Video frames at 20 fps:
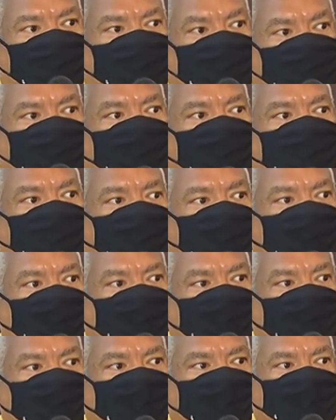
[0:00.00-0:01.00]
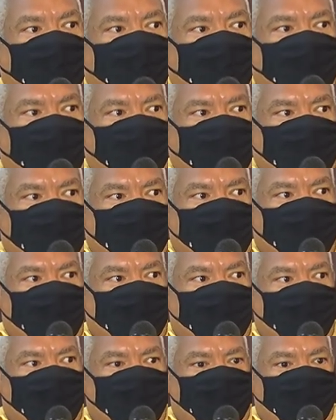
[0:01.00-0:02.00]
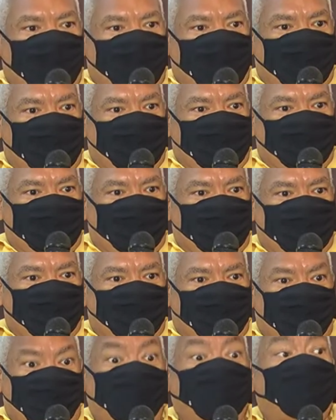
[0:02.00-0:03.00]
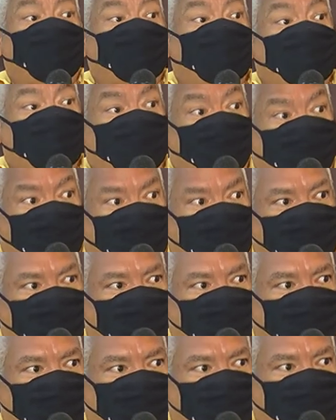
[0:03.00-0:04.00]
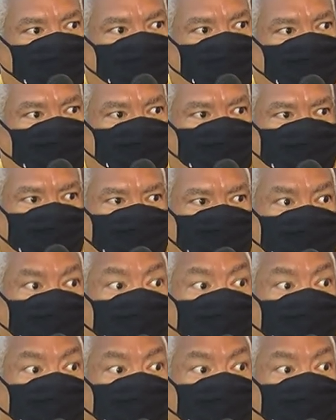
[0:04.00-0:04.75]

que é. É, foi muito difícil. Eu, no